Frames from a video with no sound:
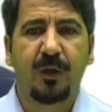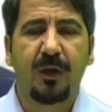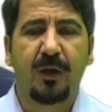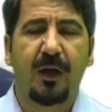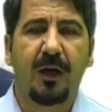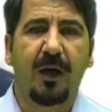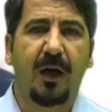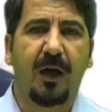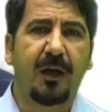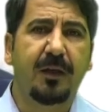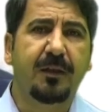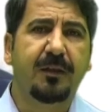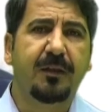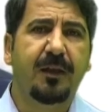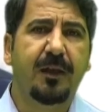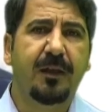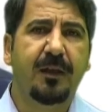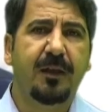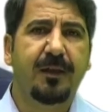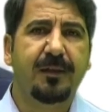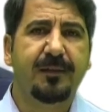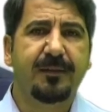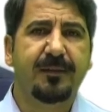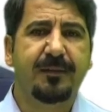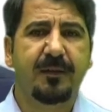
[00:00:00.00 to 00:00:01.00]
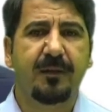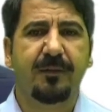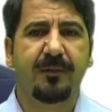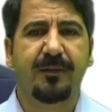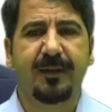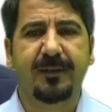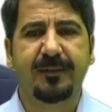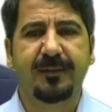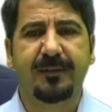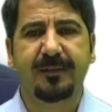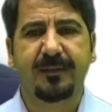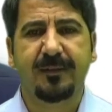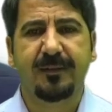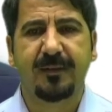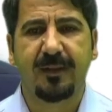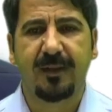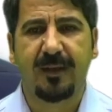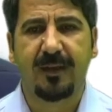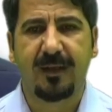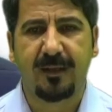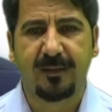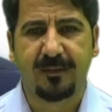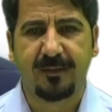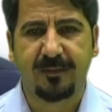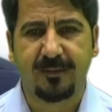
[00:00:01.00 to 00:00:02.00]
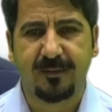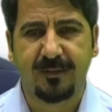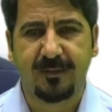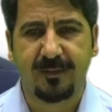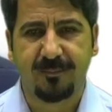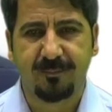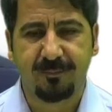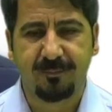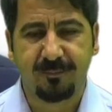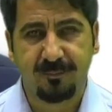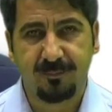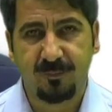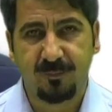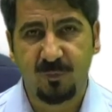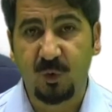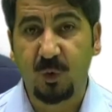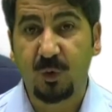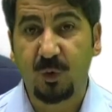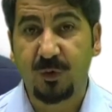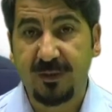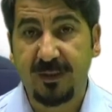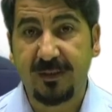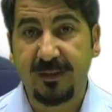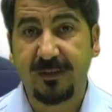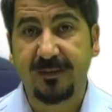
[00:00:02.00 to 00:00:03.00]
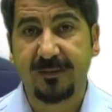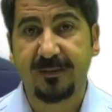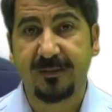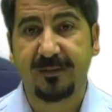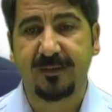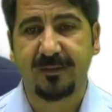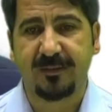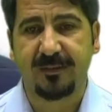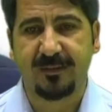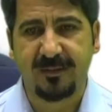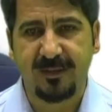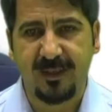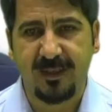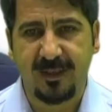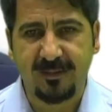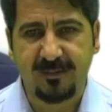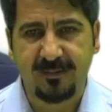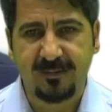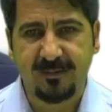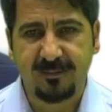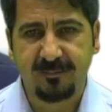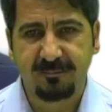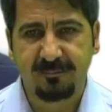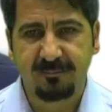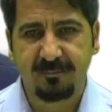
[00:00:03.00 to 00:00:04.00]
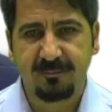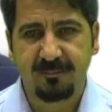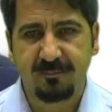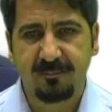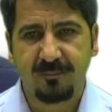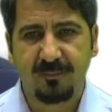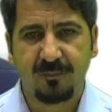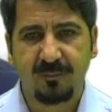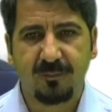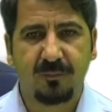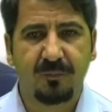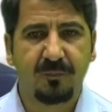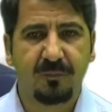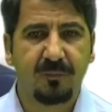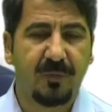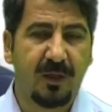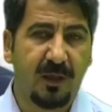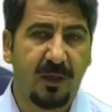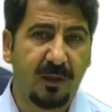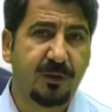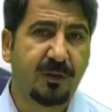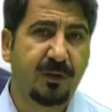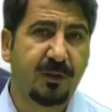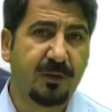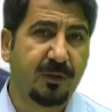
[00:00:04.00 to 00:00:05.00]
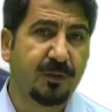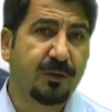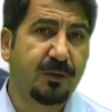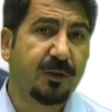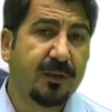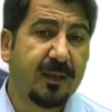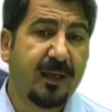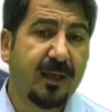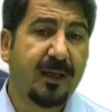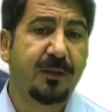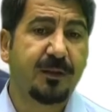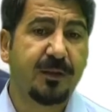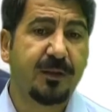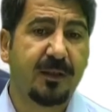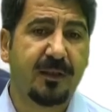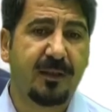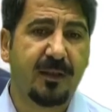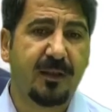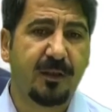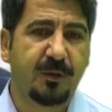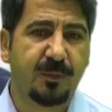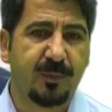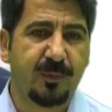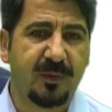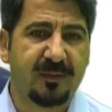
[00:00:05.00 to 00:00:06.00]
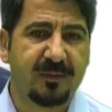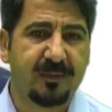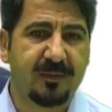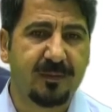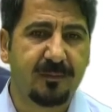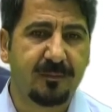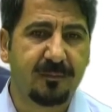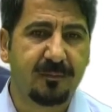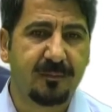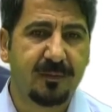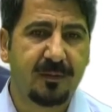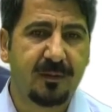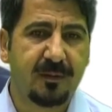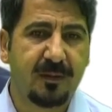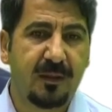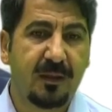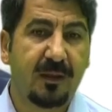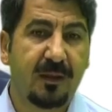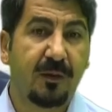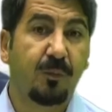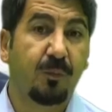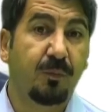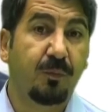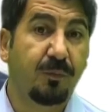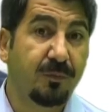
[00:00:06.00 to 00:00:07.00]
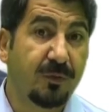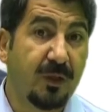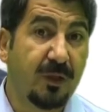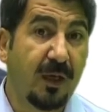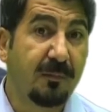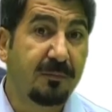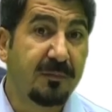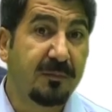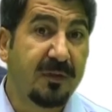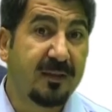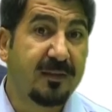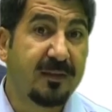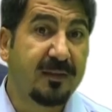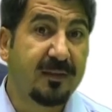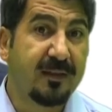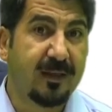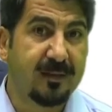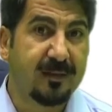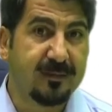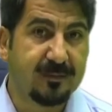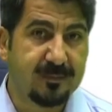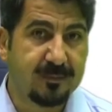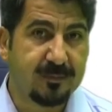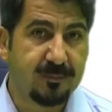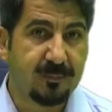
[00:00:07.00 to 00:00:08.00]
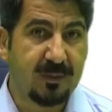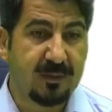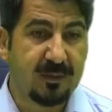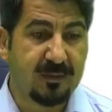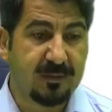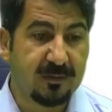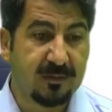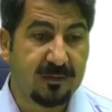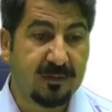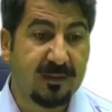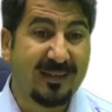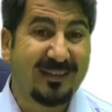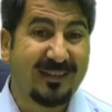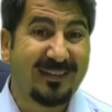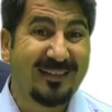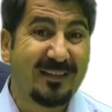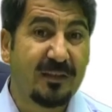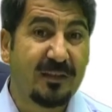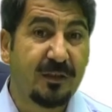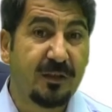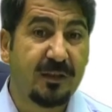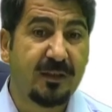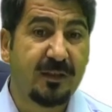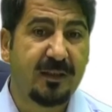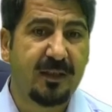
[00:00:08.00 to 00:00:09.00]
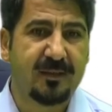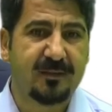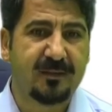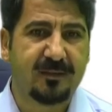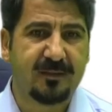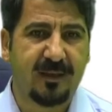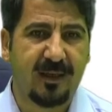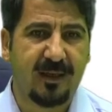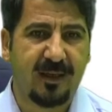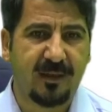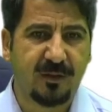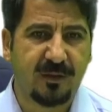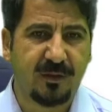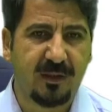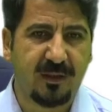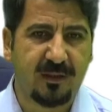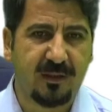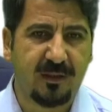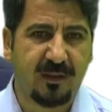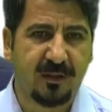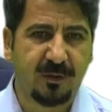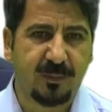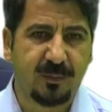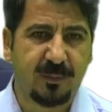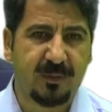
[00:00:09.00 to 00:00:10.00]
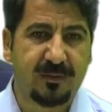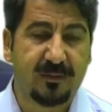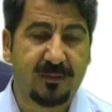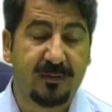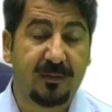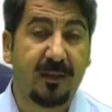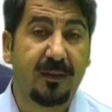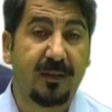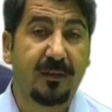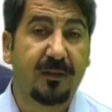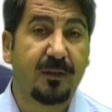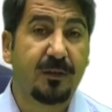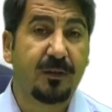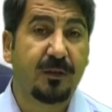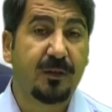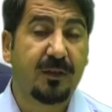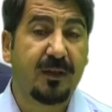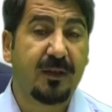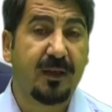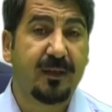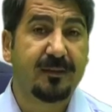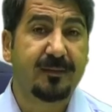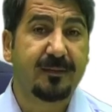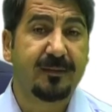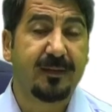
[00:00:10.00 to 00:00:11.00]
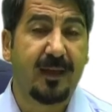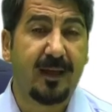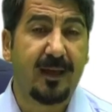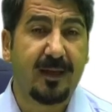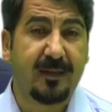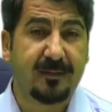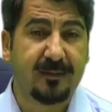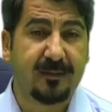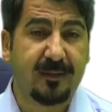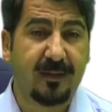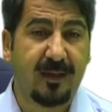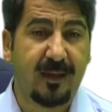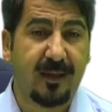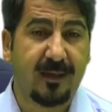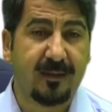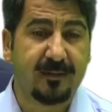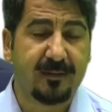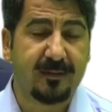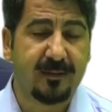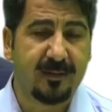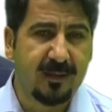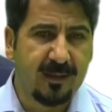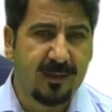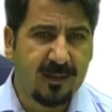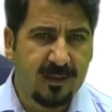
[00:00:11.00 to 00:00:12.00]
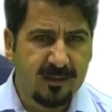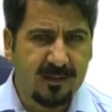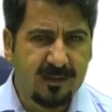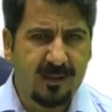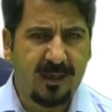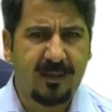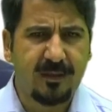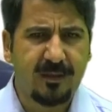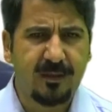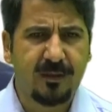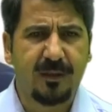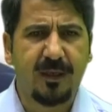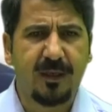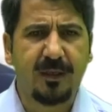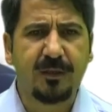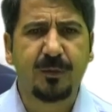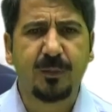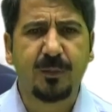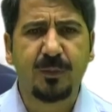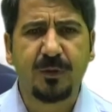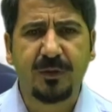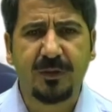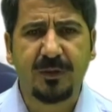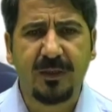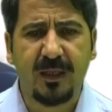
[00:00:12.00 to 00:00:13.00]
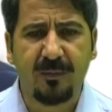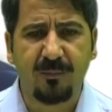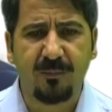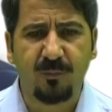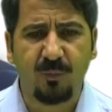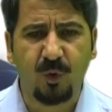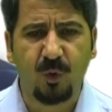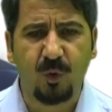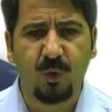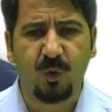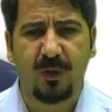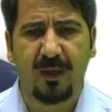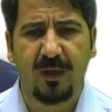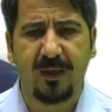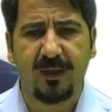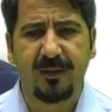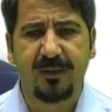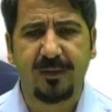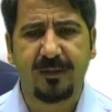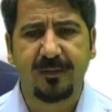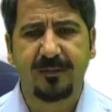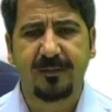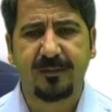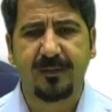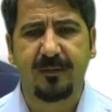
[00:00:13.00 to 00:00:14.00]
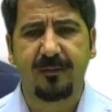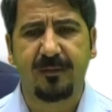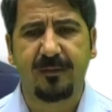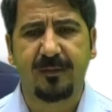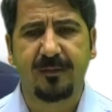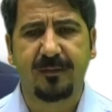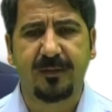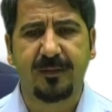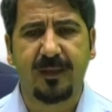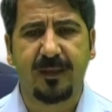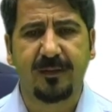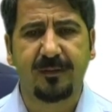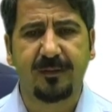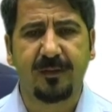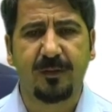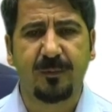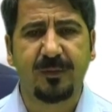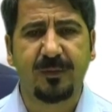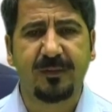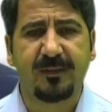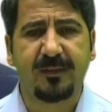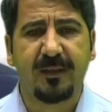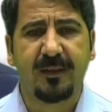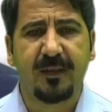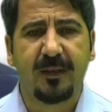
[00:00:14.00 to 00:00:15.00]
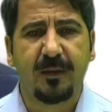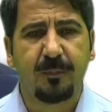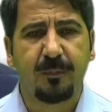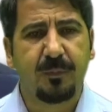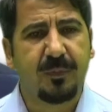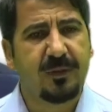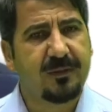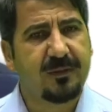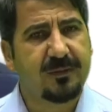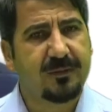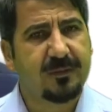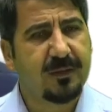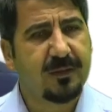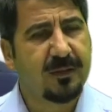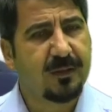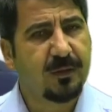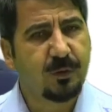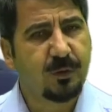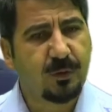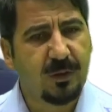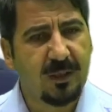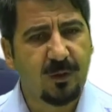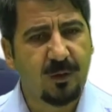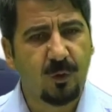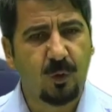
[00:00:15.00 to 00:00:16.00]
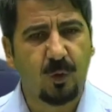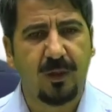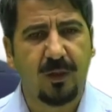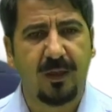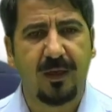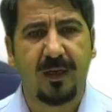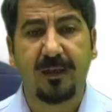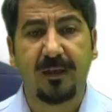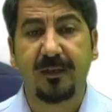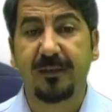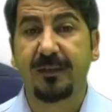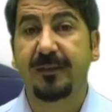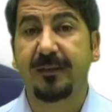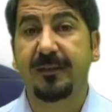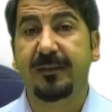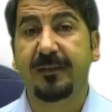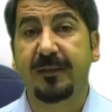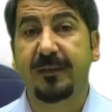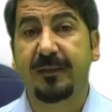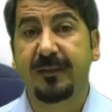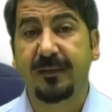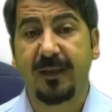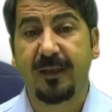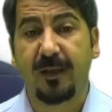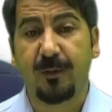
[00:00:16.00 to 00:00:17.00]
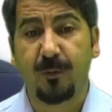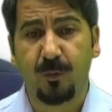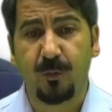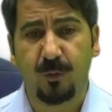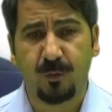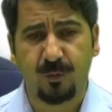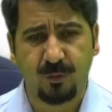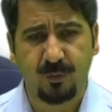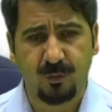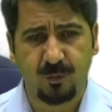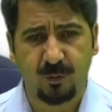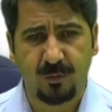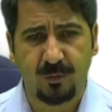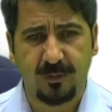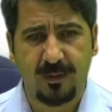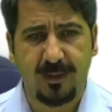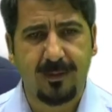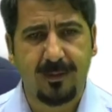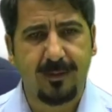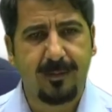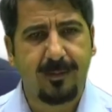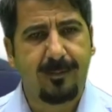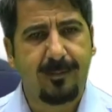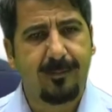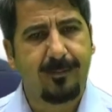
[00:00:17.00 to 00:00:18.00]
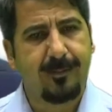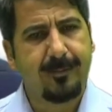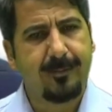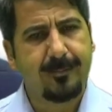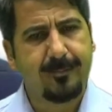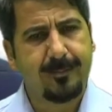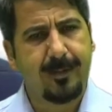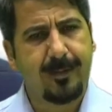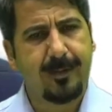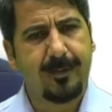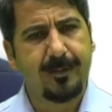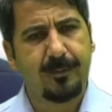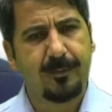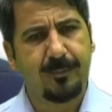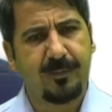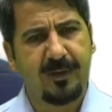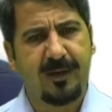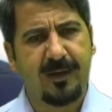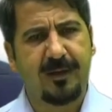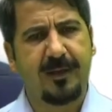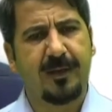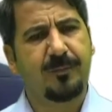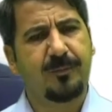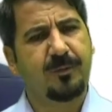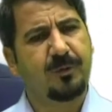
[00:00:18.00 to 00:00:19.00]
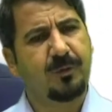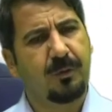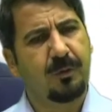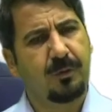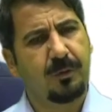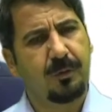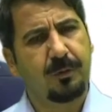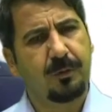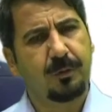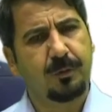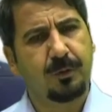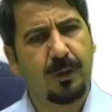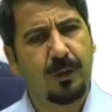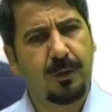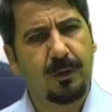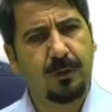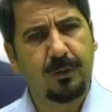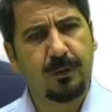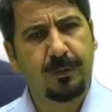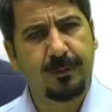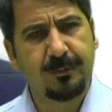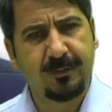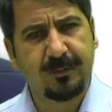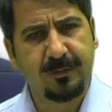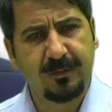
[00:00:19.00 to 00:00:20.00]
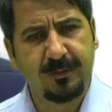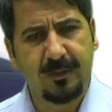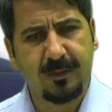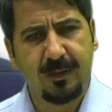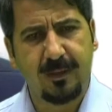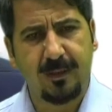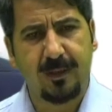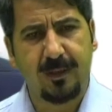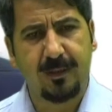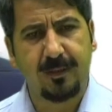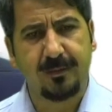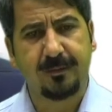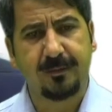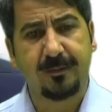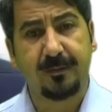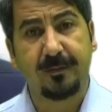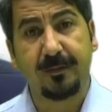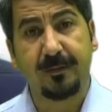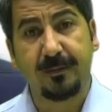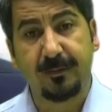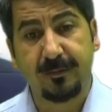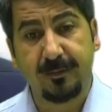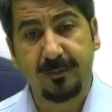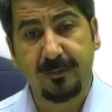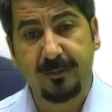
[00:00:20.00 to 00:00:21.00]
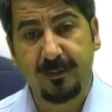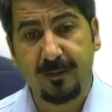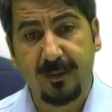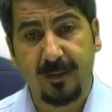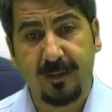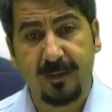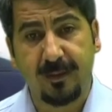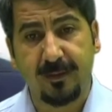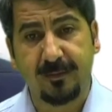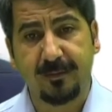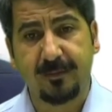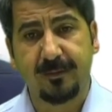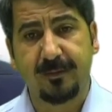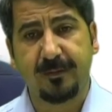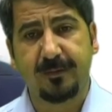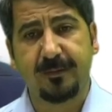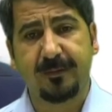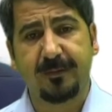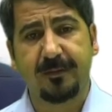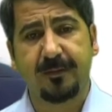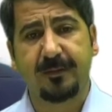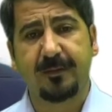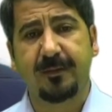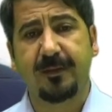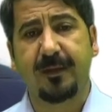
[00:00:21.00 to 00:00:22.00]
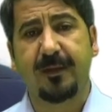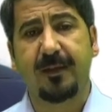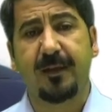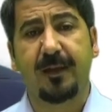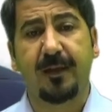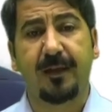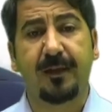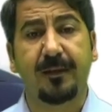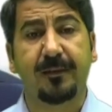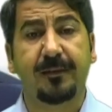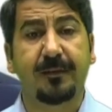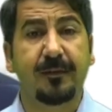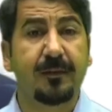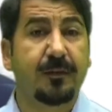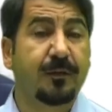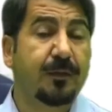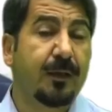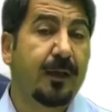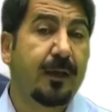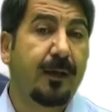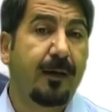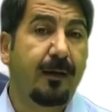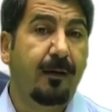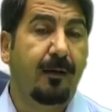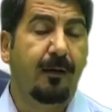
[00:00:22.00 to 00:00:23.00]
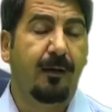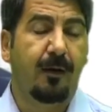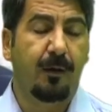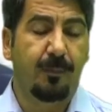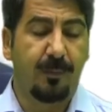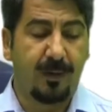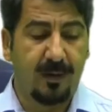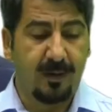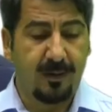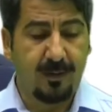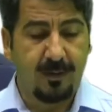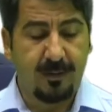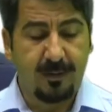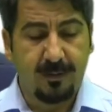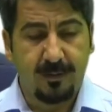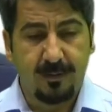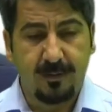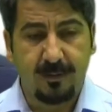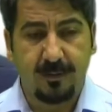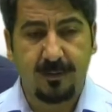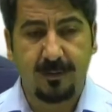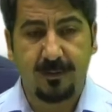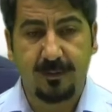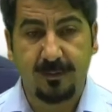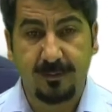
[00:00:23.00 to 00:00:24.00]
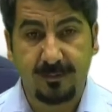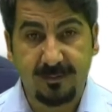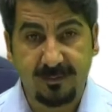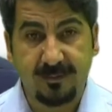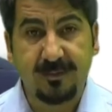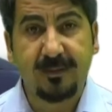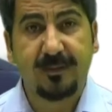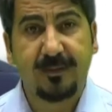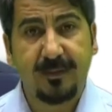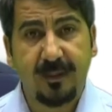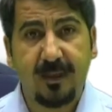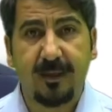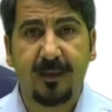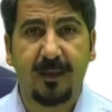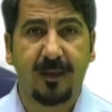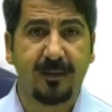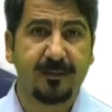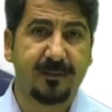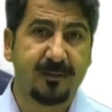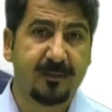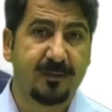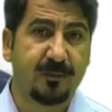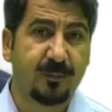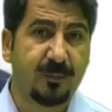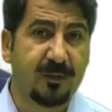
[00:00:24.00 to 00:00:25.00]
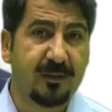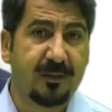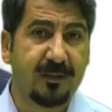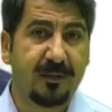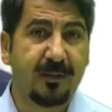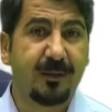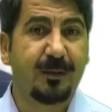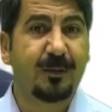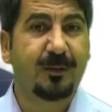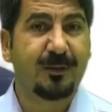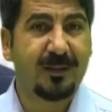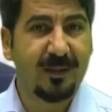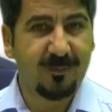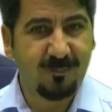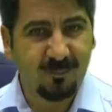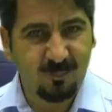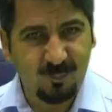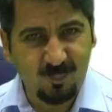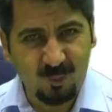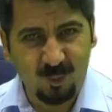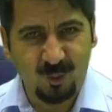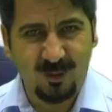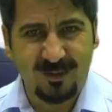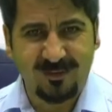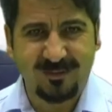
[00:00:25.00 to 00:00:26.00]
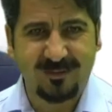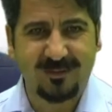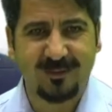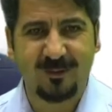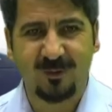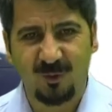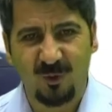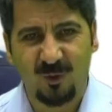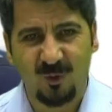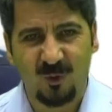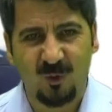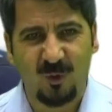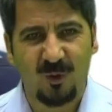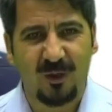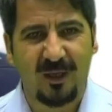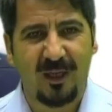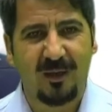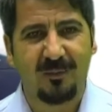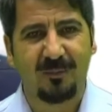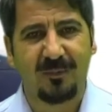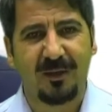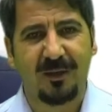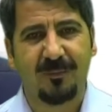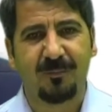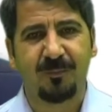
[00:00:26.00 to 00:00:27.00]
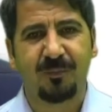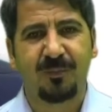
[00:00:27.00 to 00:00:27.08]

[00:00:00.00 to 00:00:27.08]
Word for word: Ankara-Sivas hattı yüksek hızlı tren açılışı gerçekleşmedi. Tam 7 kez bakın 7. kez gerçekleşmedi. 7. kez ertelendi. Yani geçmişten bugüne sevgili izleyenlerimiz biz şehir olarak hızlı tren konusunda her daim yani hep söylüyoruz. Şehir hızlı trene hazır, hızlı trene hazır, hızlı trene hazır ama e, hızlı tren hazır mı? İşte burası çok önemli.